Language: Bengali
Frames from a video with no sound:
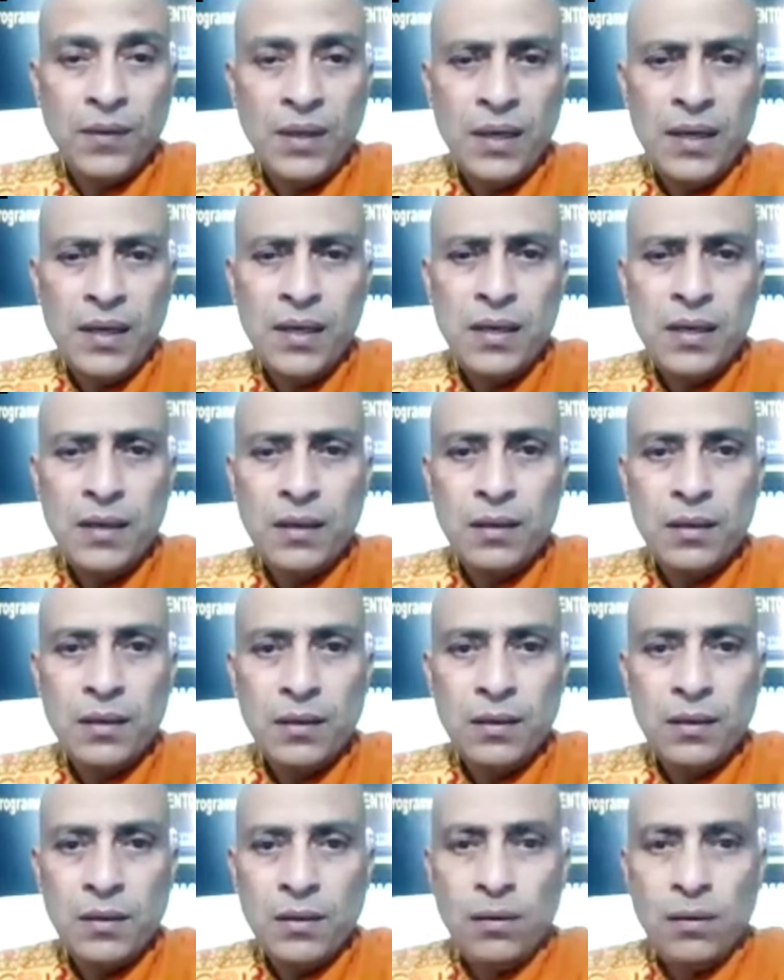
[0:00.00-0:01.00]
তিনি
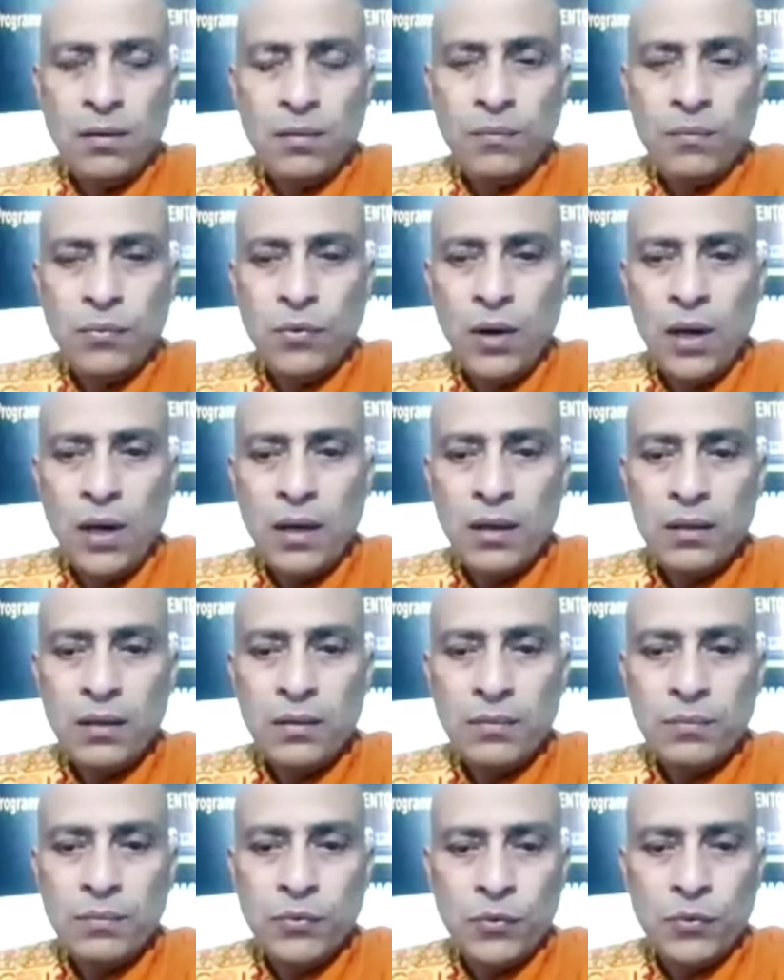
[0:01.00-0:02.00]
পুরাণ
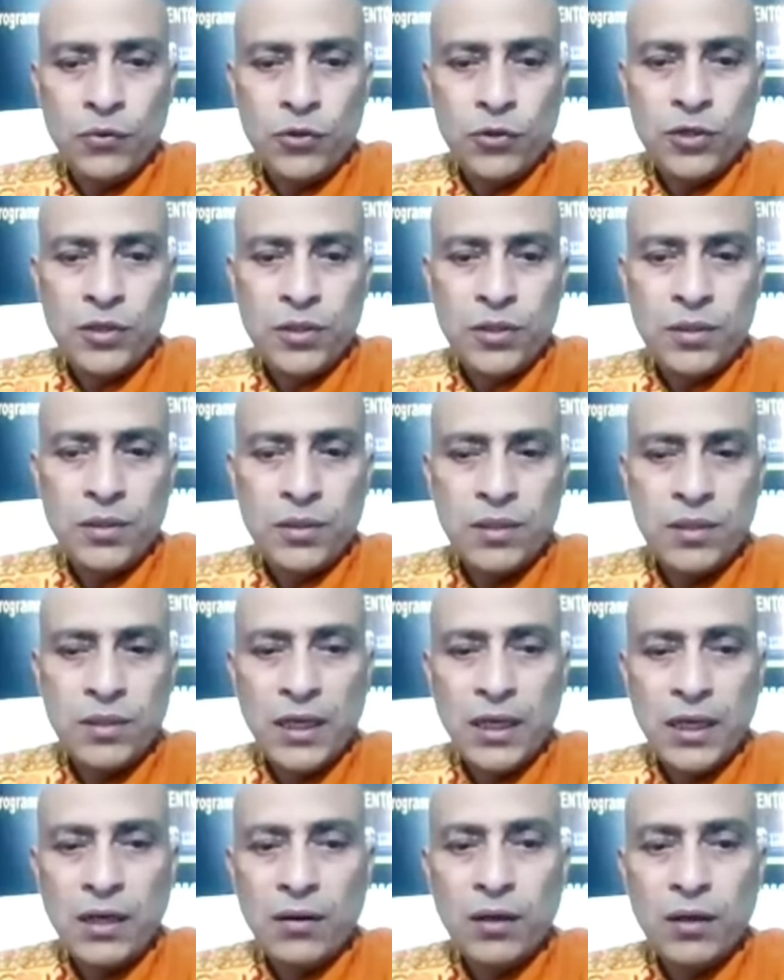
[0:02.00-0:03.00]
পুরুষ
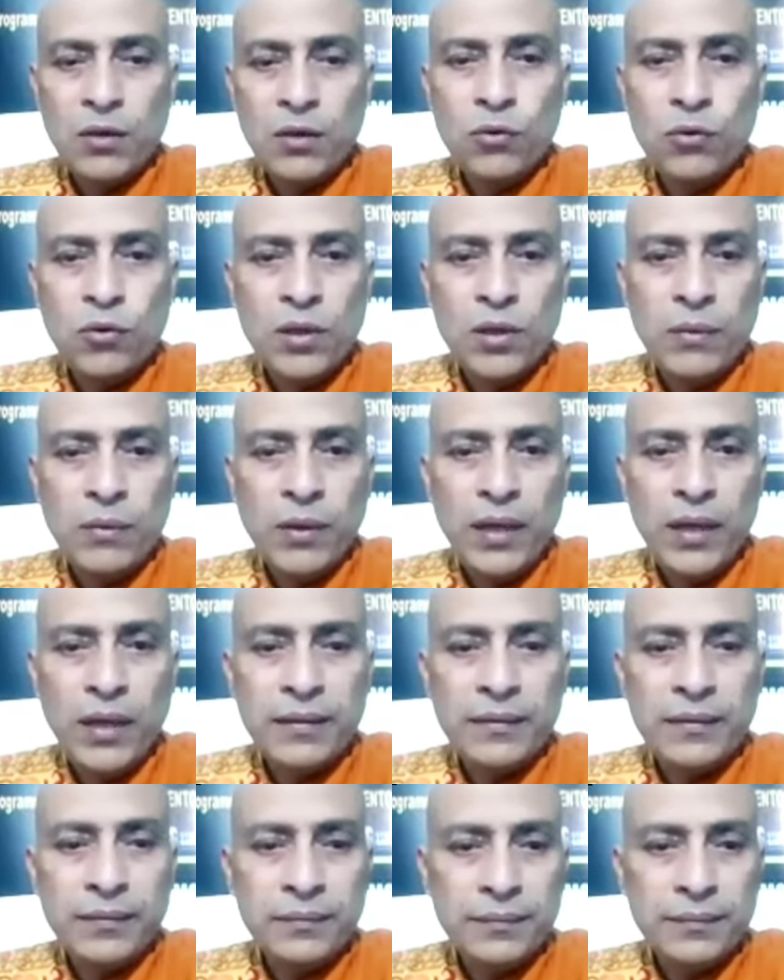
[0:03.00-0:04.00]
যে কারণে গুরু কি
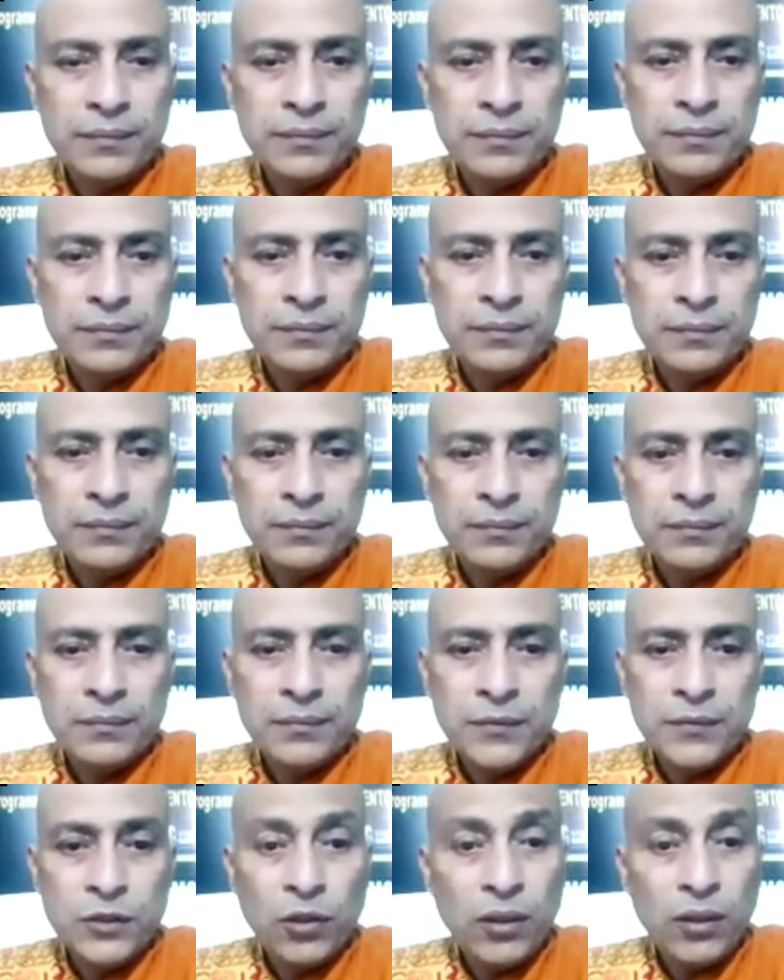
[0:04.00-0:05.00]
বলেন
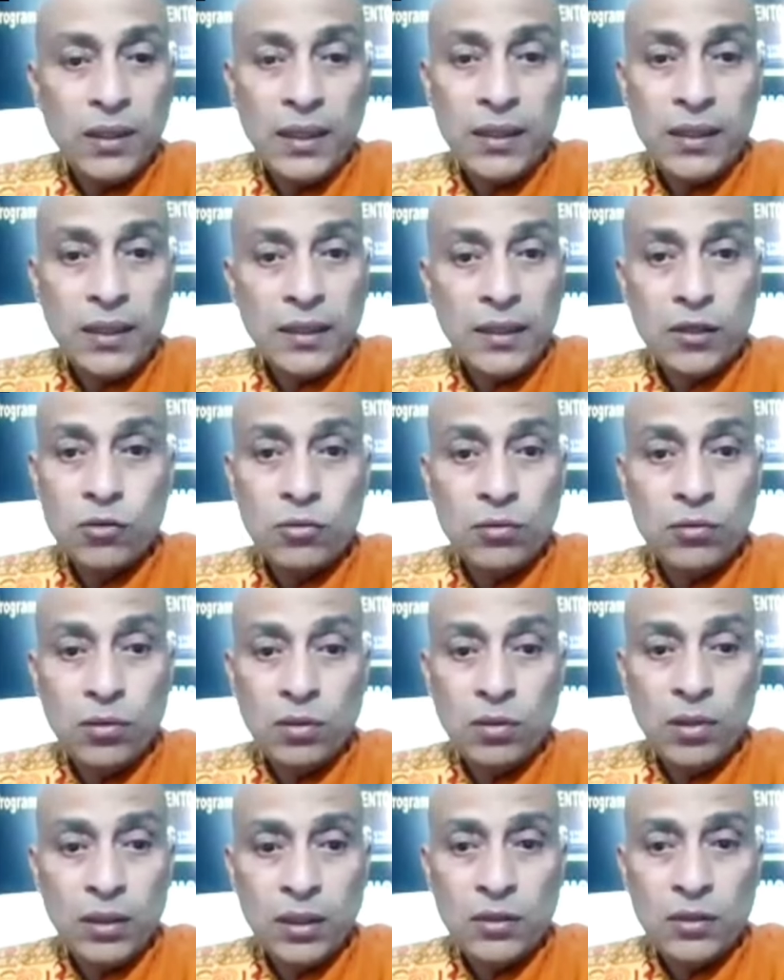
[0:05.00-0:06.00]
যোগীরা যে একটা
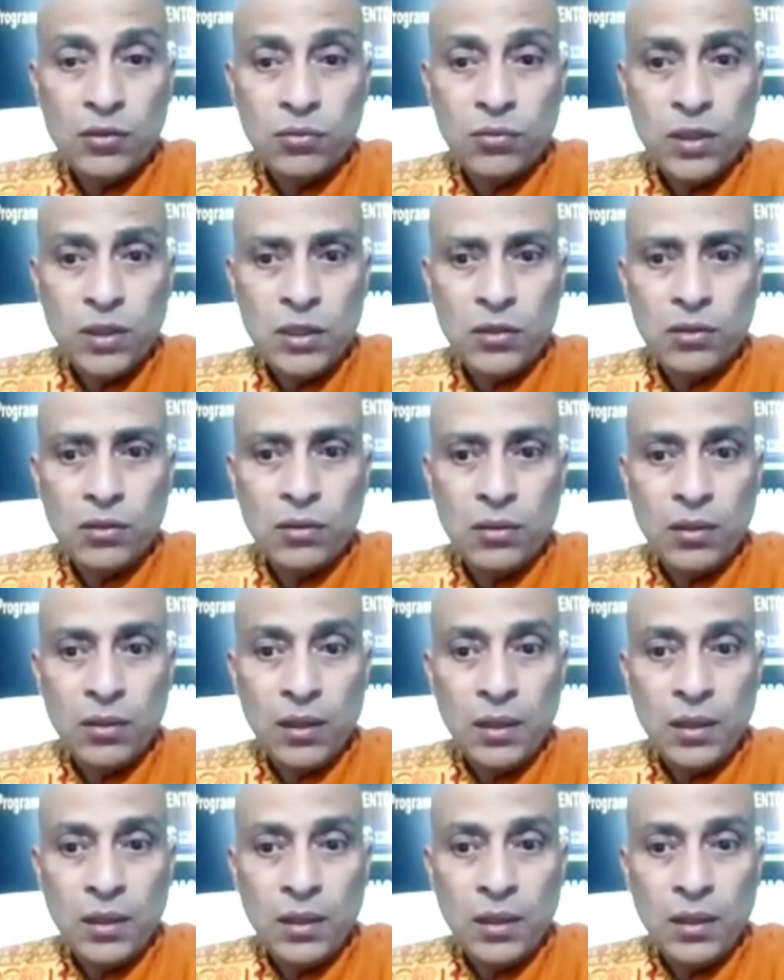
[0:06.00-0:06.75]
সুন্দর কথা শুনেছো